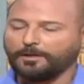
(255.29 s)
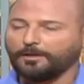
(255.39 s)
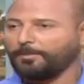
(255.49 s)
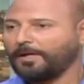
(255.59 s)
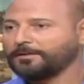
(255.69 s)

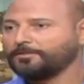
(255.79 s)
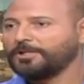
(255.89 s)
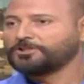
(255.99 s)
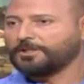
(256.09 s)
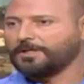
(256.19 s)
البعض
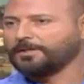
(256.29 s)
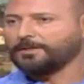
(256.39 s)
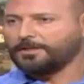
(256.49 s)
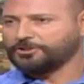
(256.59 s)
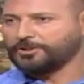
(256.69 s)
بيلجأ
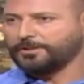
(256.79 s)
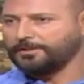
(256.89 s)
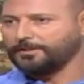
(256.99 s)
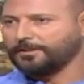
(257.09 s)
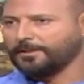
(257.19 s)
لقاطع
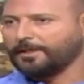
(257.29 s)
للشهية